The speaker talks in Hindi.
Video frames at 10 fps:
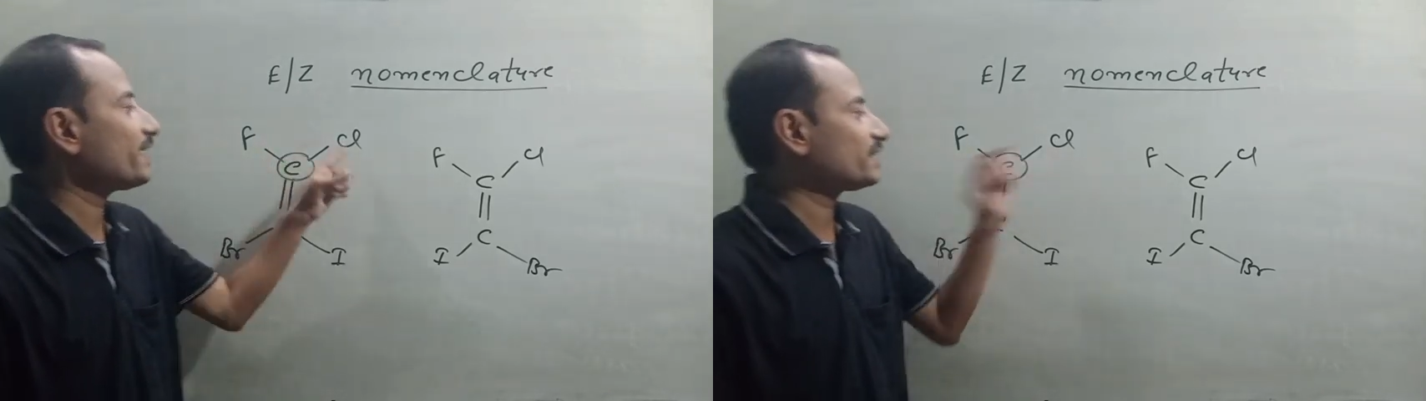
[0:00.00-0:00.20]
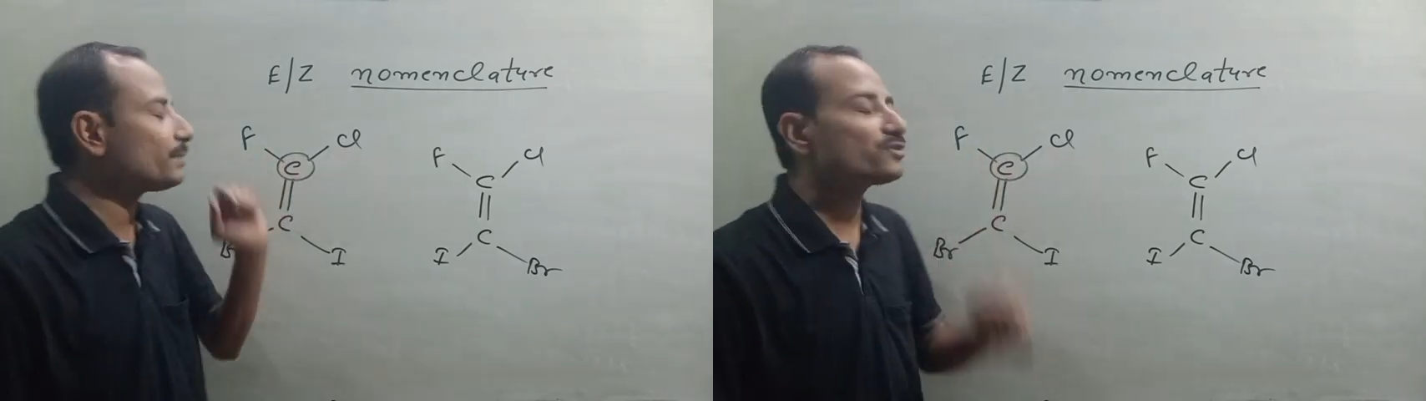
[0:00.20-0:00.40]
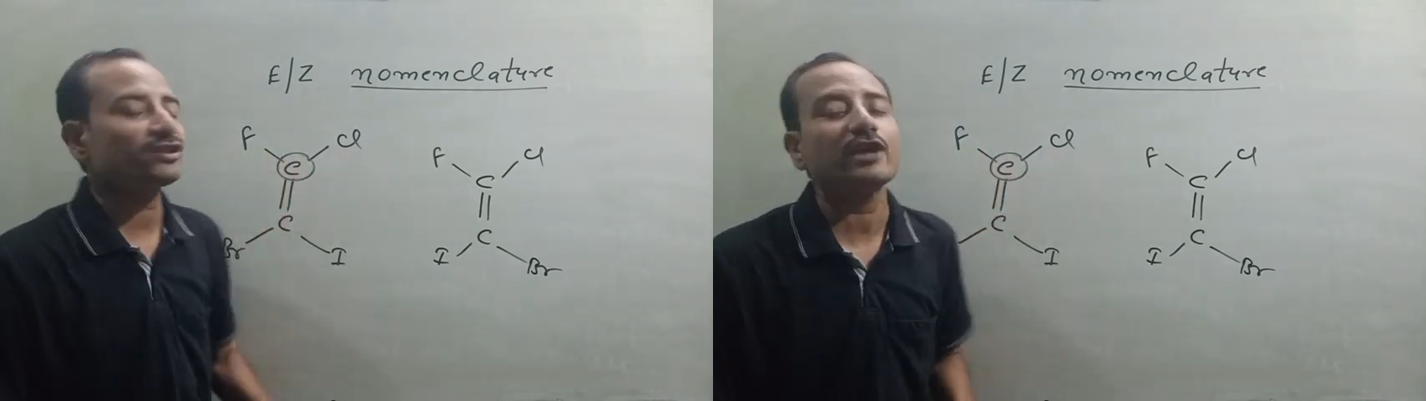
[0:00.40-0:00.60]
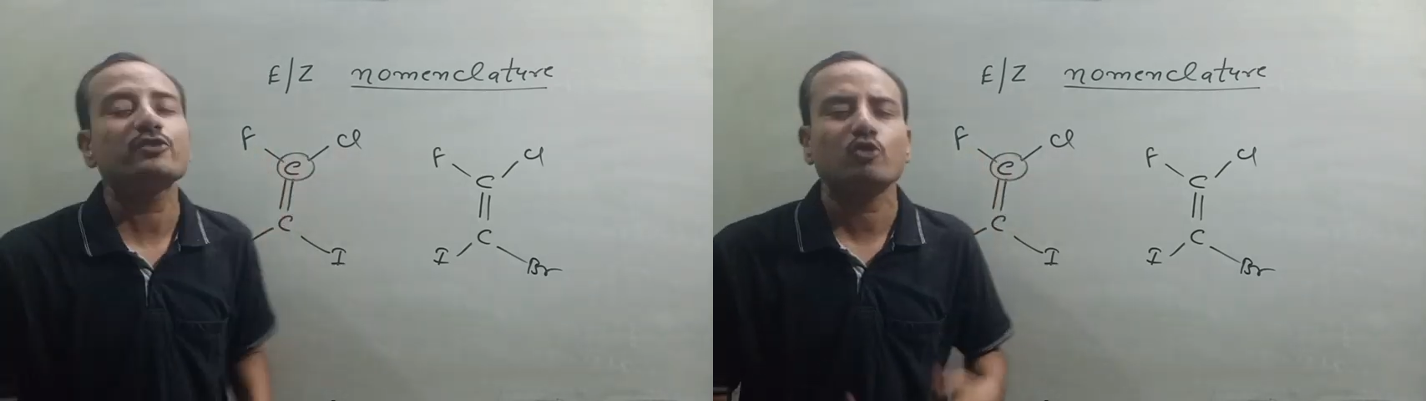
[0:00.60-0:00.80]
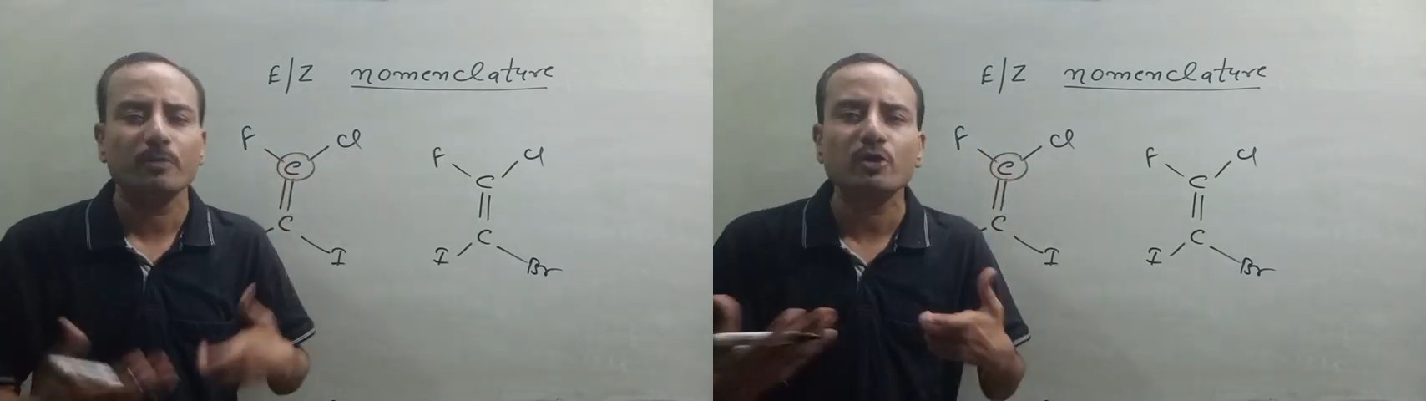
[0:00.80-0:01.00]
एटम्स या
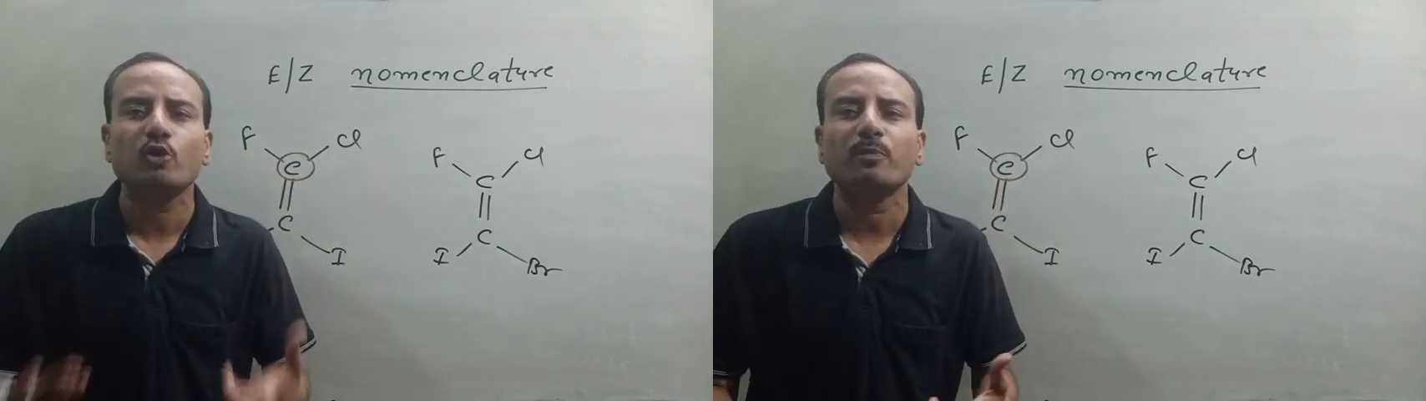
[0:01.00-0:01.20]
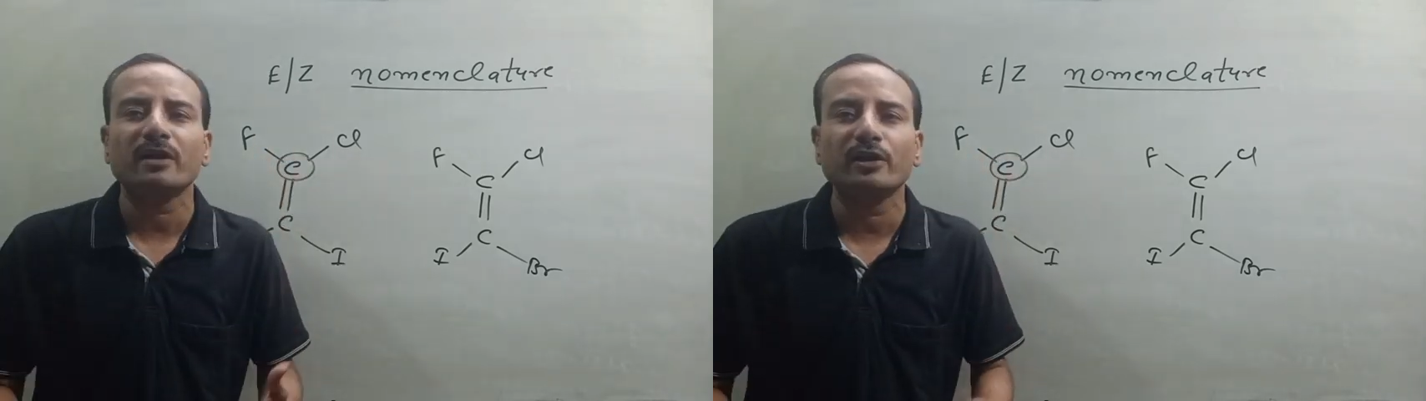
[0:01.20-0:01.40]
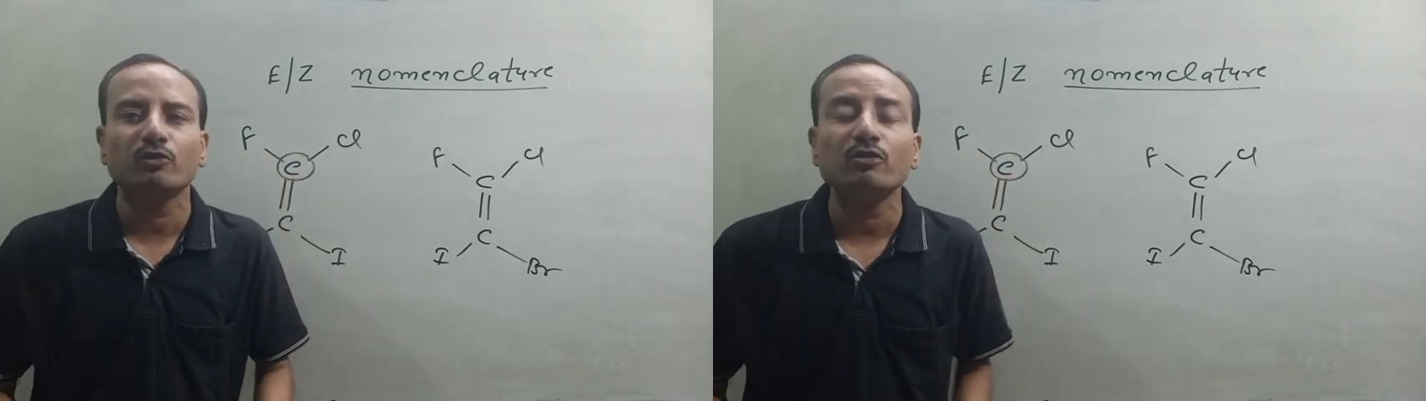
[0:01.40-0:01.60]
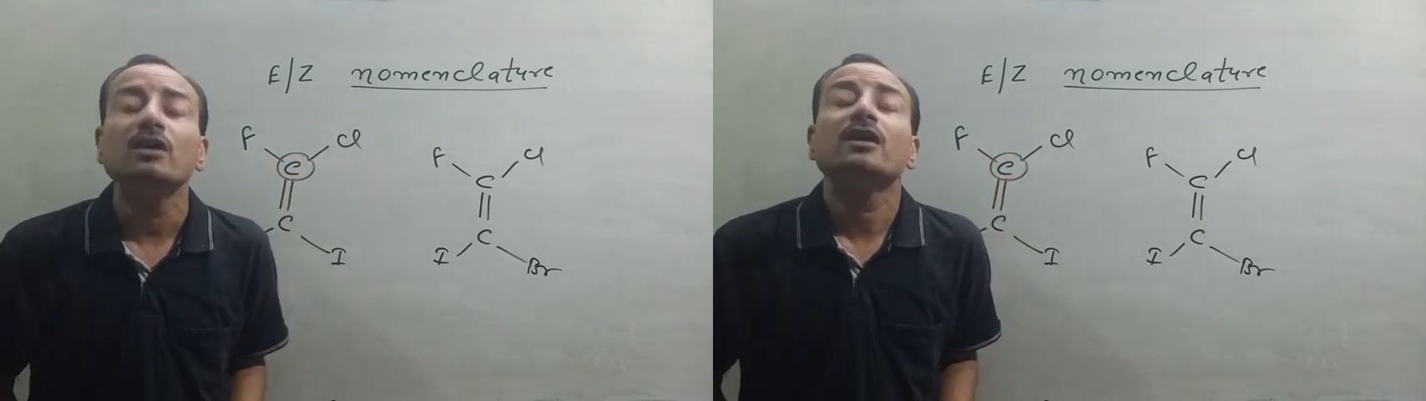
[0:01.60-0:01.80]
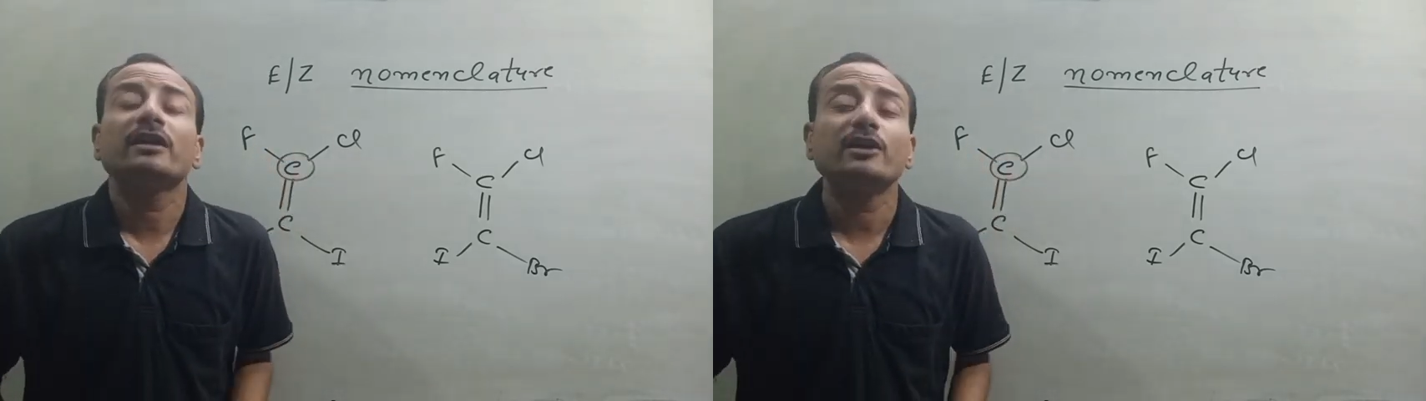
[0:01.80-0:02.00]
जो भी ग्रुप लगे हों
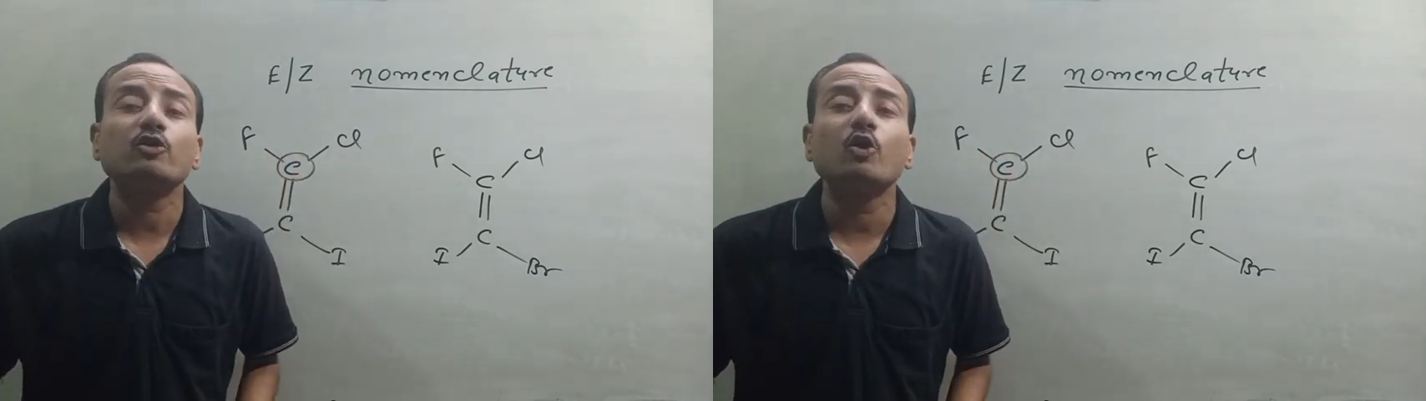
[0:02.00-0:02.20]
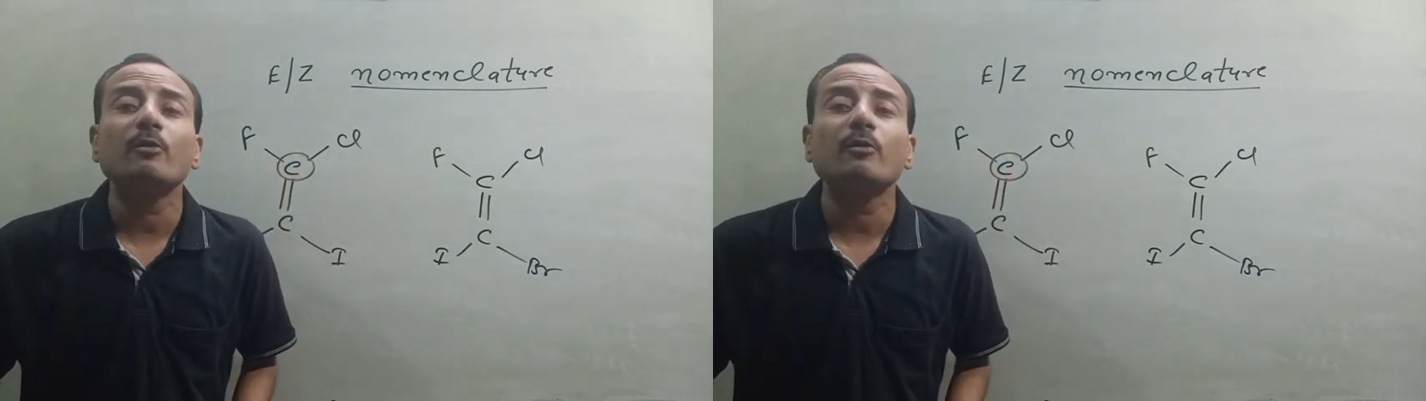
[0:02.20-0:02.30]
इनको